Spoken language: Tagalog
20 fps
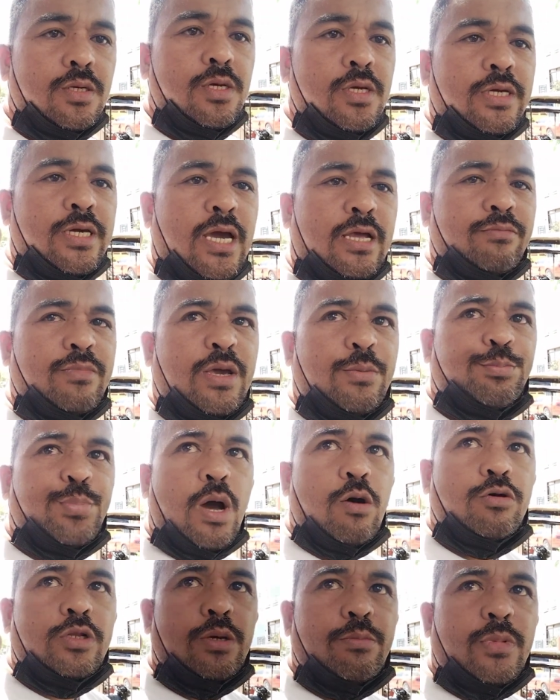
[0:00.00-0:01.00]
Yan, may
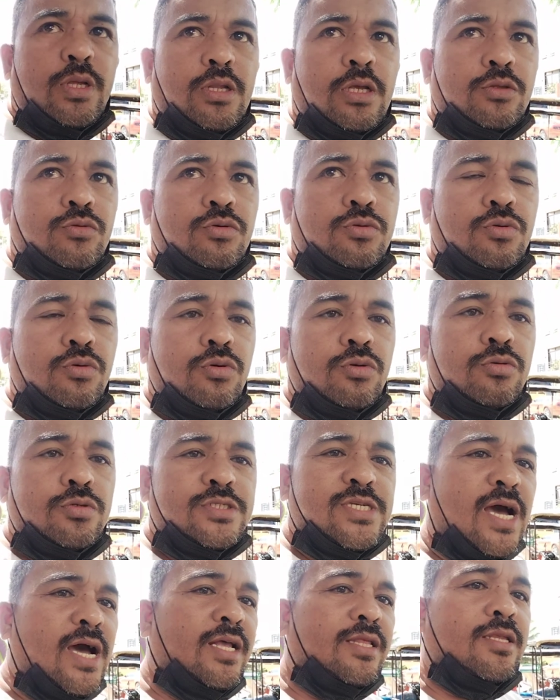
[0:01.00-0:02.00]
pau naman ang tutulong
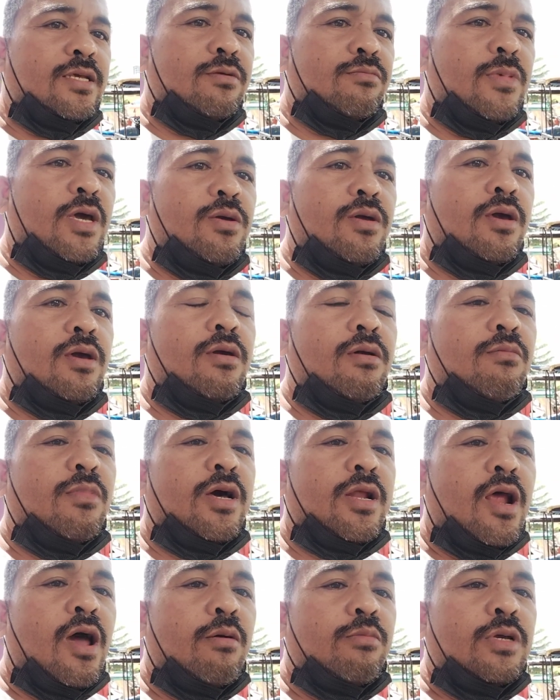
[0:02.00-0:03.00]
sa atin. May
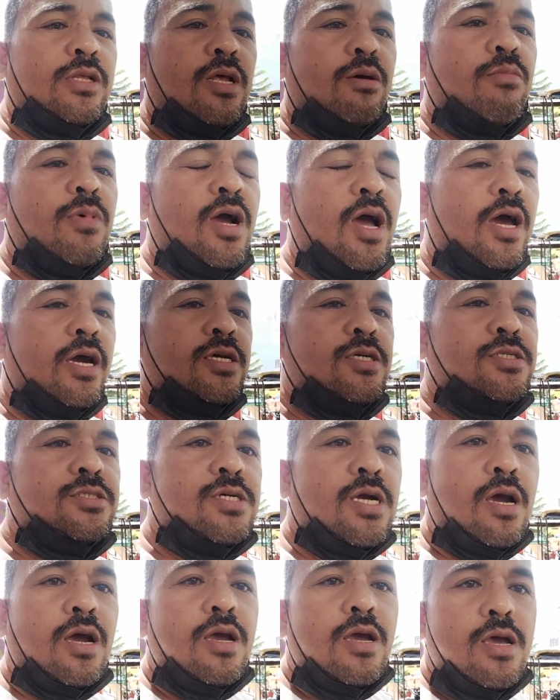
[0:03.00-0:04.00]
marami namang
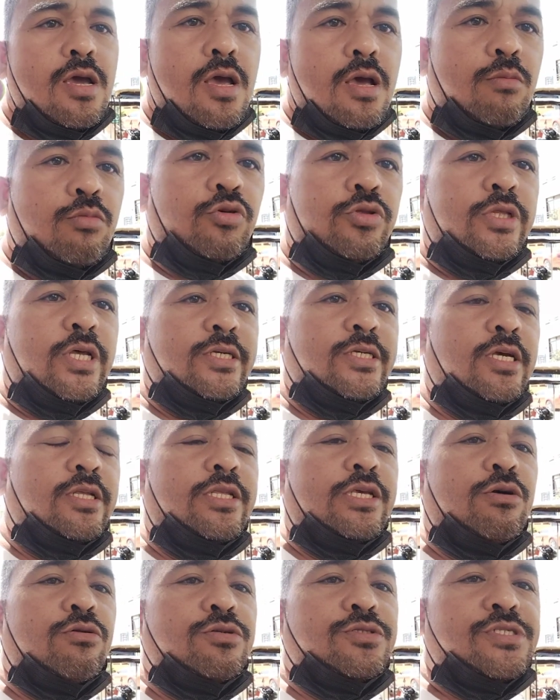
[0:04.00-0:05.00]
siya punta sa
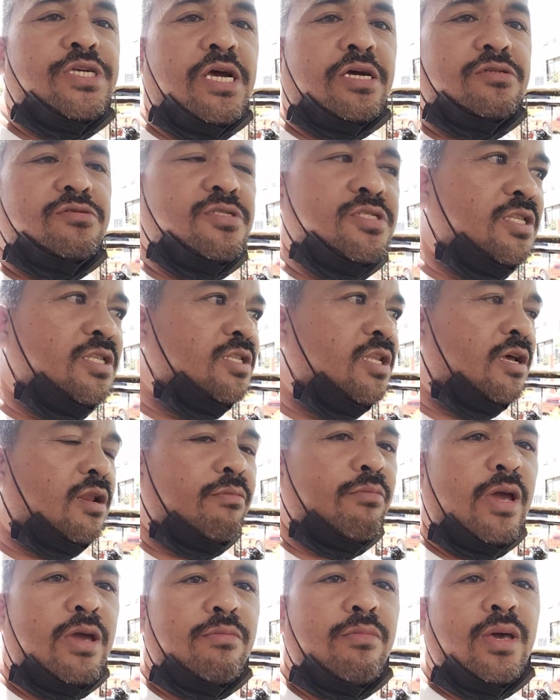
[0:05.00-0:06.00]
DOG Action Center,
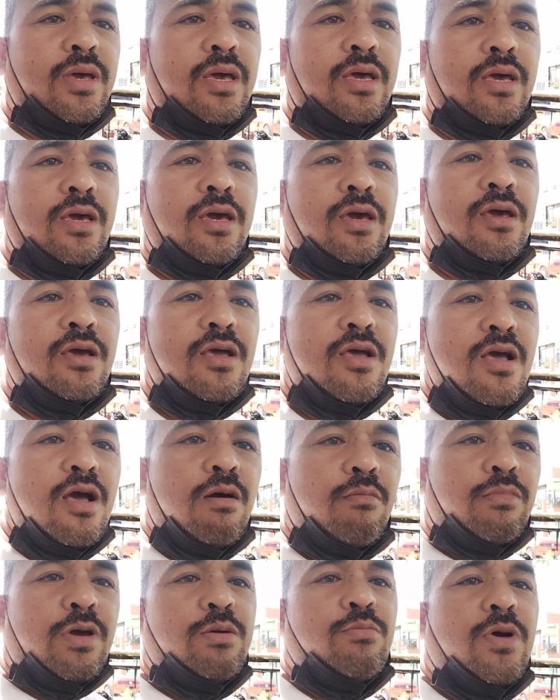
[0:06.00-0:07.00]
may may
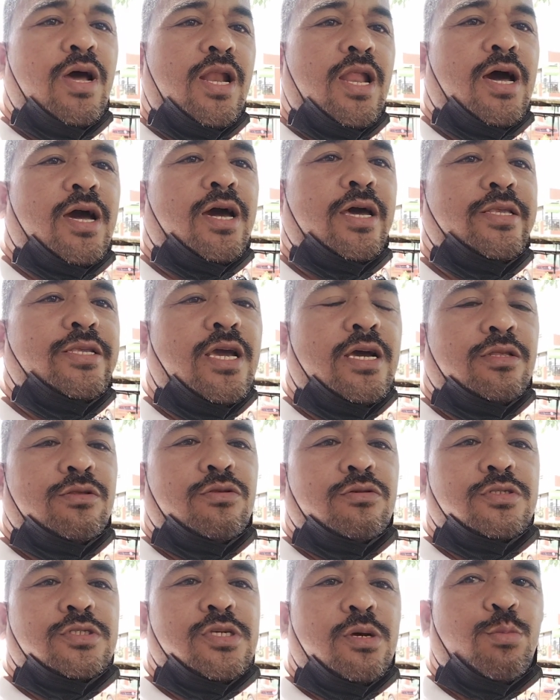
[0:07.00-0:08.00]
may Malacanang
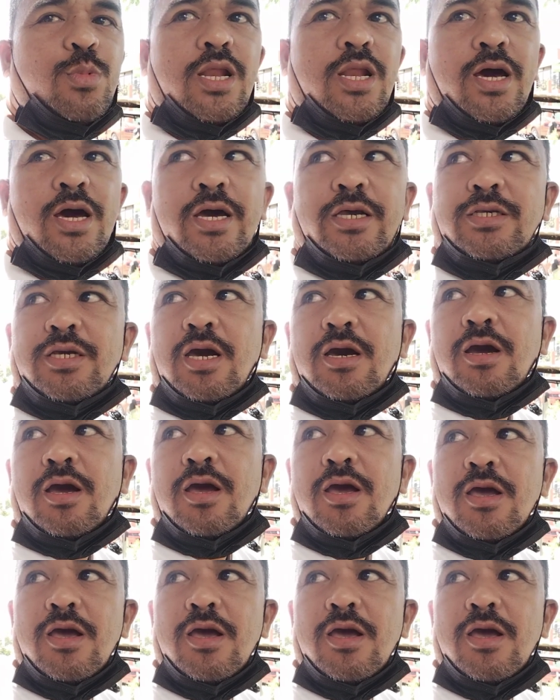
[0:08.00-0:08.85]
doon sa Malacanang.